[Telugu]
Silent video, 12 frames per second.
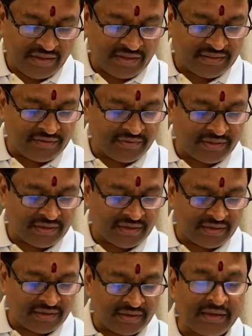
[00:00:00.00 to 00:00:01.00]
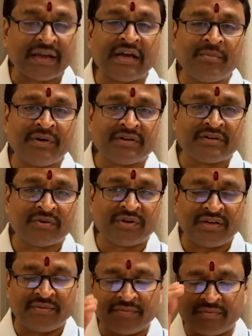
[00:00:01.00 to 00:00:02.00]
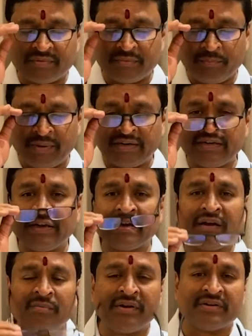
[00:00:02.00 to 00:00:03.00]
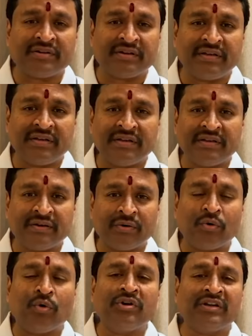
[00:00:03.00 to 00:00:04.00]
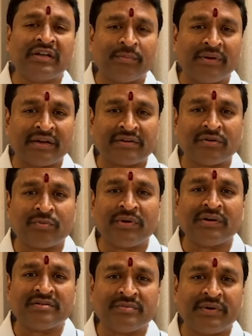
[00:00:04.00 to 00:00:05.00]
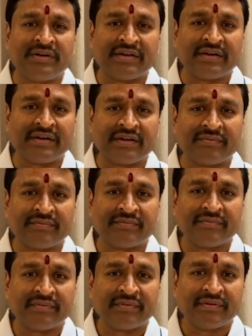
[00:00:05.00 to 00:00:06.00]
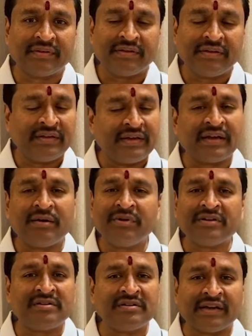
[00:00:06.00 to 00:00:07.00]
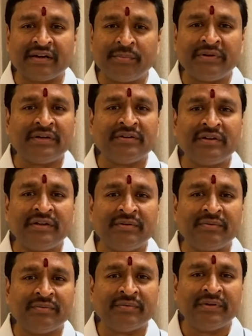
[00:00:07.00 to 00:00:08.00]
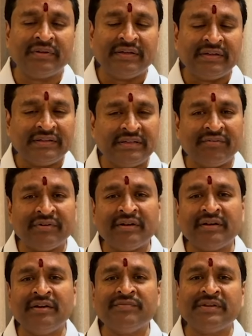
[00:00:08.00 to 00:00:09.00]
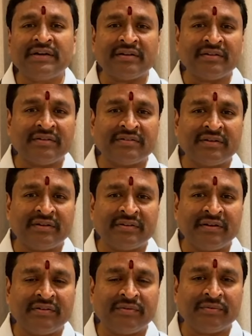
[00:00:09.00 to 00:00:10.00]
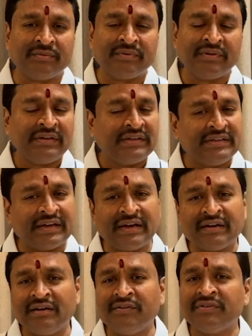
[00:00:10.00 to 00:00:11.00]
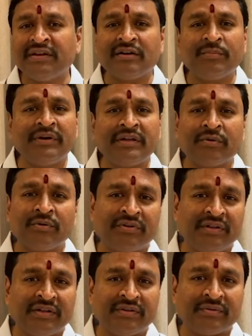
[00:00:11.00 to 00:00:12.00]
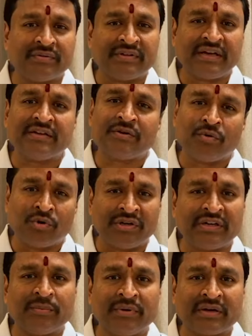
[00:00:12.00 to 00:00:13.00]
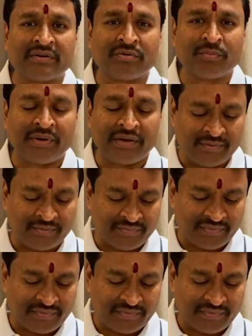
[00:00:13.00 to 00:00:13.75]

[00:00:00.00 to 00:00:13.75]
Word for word: అదేవిధంగా అకామిడేషన్కి పెట్టని అకామిడేషన్కి కోటి నలభై లక్షల రూపాయలు ఖర్చు పెట్టారట అకామిడేషన్స్ ఎక్కడ పెట్టారో తెలియదు ఎవరిని రిలీఫ్ సెంటర్లు తీసుకెళ్లారో తెలియదు ఎక్కడ రిలీఫ్ సెంటర్లు పెట్టారో కూడా తెలియదు దానికి కోటి నలభై లక్షల రూపాయలు